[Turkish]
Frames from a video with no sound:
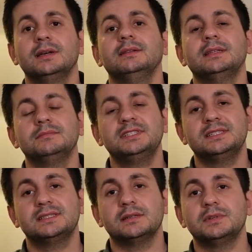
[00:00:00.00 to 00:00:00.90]
Dedim
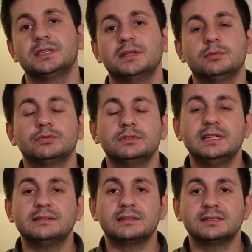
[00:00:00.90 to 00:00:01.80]
siz tabii ki de bunun
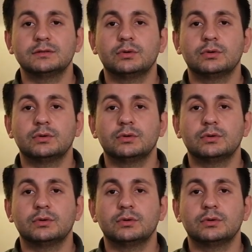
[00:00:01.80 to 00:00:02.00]
net tanısını